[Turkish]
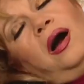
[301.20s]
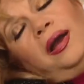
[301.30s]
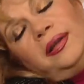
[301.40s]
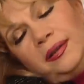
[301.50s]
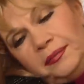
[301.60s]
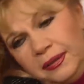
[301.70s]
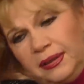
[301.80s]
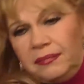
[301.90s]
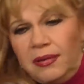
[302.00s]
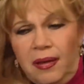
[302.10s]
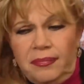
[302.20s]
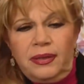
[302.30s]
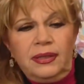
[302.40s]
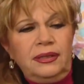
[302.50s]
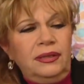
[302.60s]
Ay ne bileyim ben
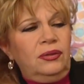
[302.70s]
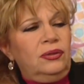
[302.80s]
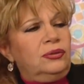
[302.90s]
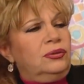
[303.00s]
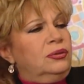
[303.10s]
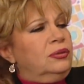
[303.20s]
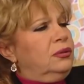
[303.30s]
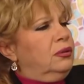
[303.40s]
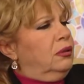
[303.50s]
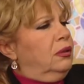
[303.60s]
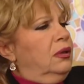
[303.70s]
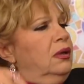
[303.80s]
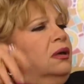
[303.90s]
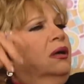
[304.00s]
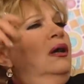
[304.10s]
bana ne olduğunu.
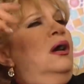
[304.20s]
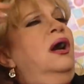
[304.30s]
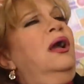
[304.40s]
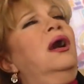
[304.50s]
Ay